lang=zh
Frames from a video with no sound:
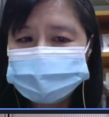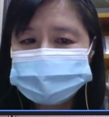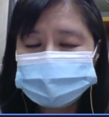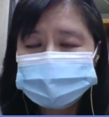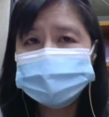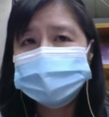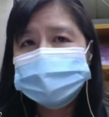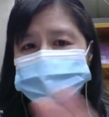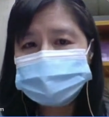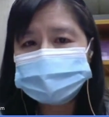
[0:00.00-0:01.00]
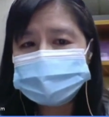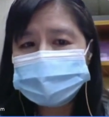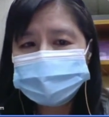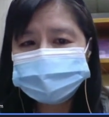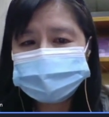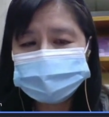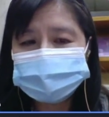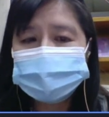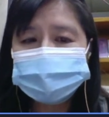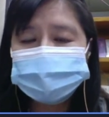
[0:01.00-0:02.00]
东西。转到
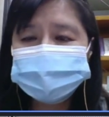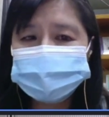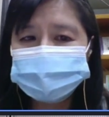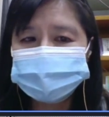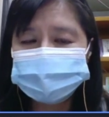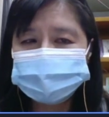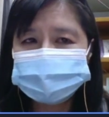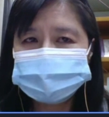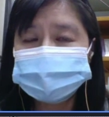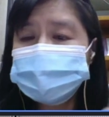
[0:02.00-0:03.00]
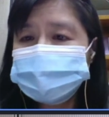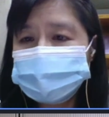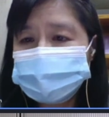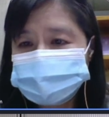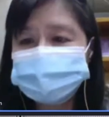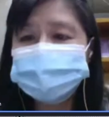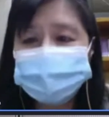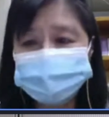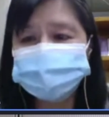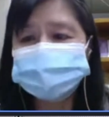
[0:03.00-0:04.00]
你还要有行动通讯
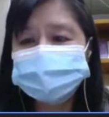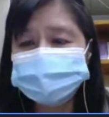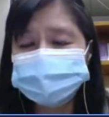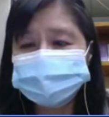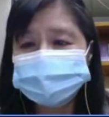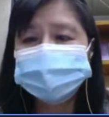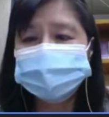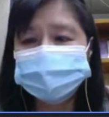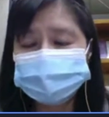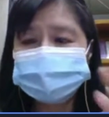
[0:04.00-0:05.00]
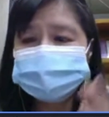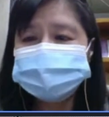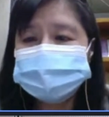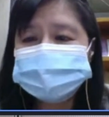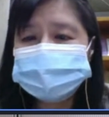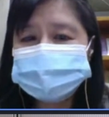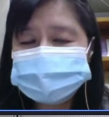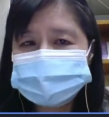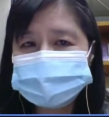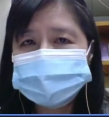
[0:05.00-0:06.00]
网络的部分，两个加在一
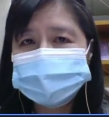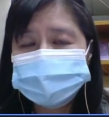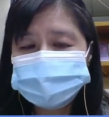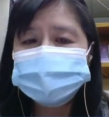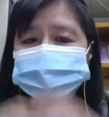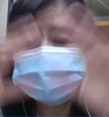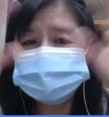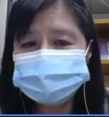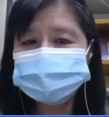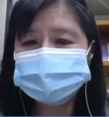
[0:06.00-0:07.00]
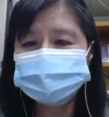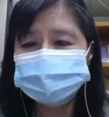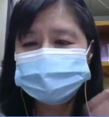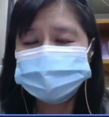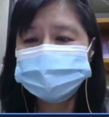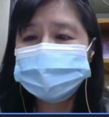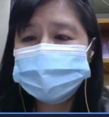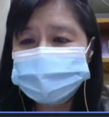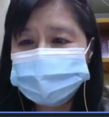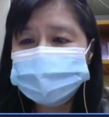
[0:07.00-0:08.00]
起，全世界就可
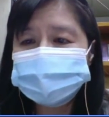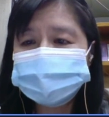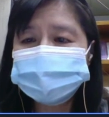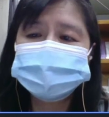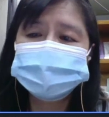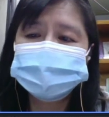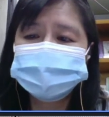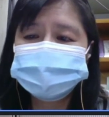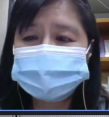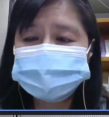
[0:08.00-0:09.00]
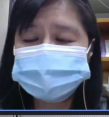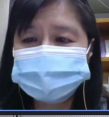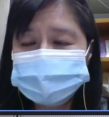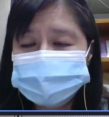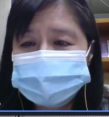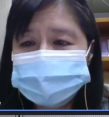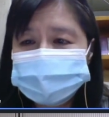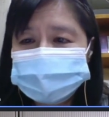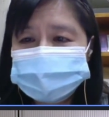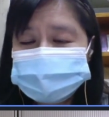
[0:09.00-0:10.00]
以无远佛界的传输。
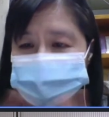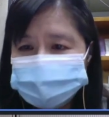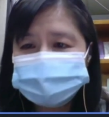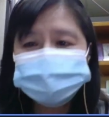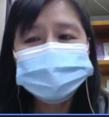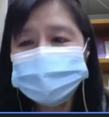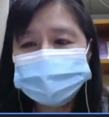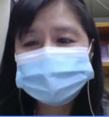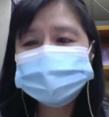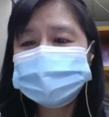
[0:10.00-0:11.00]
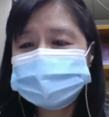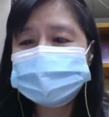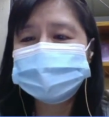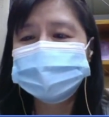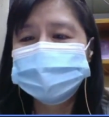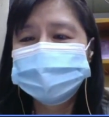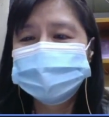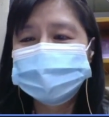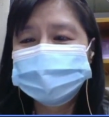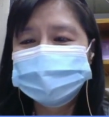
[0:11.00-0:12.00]
建宇，就像我们现在，
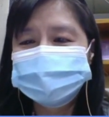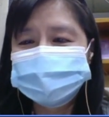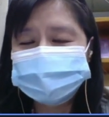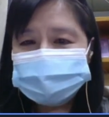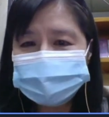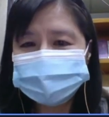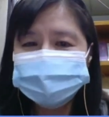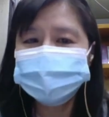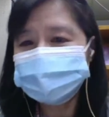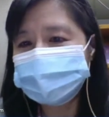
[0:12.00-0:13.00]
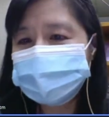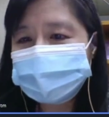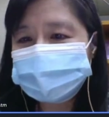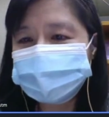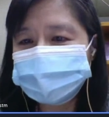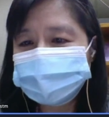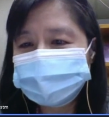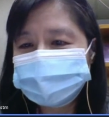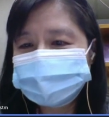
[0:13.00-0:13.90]
嗯，你看，因为有网络，